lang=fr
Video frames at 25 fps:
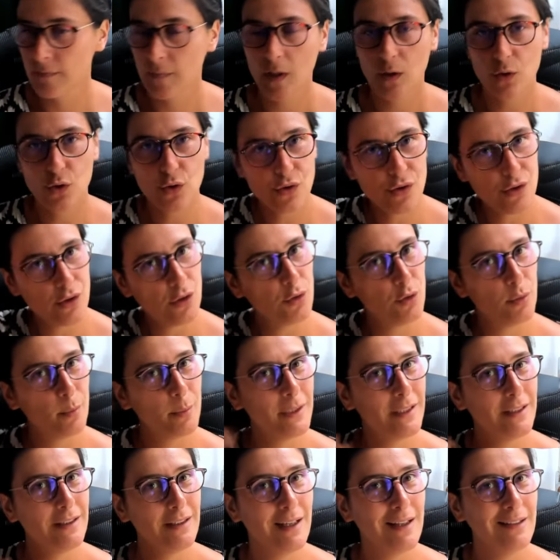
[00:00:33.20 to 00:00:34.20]
Je sors de
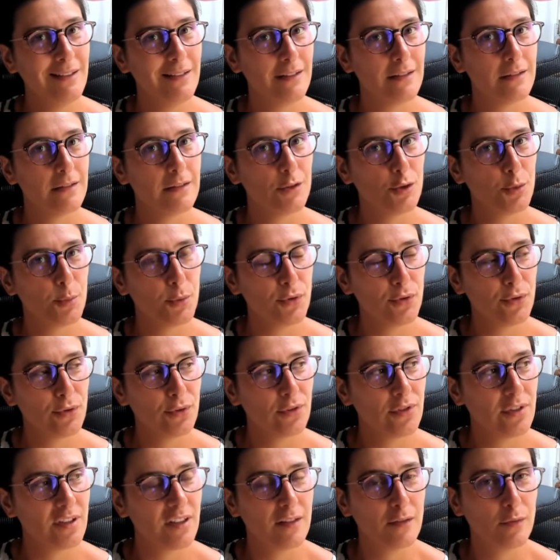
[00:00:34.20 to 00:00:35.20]
baignade, je pense
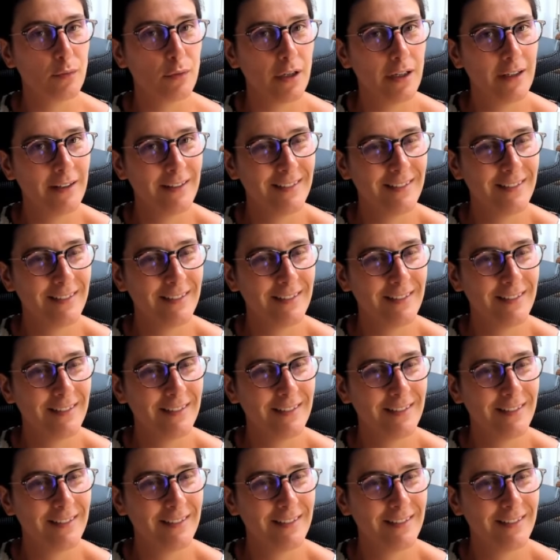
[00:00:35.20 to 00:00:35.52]
que ça se voit.